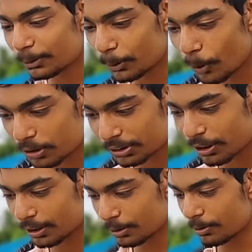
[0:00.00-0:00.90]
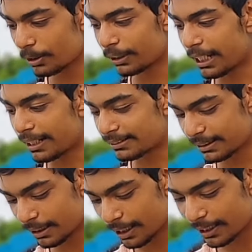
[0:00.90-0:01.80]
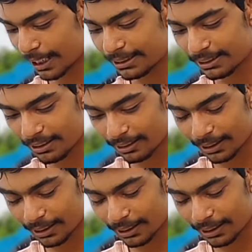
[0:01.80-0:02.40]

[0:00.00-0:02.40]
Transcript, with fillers: க்ரோஸ் தார்னு ஒரு கிராக்கர்ஸு நல்லா கேத்ரினா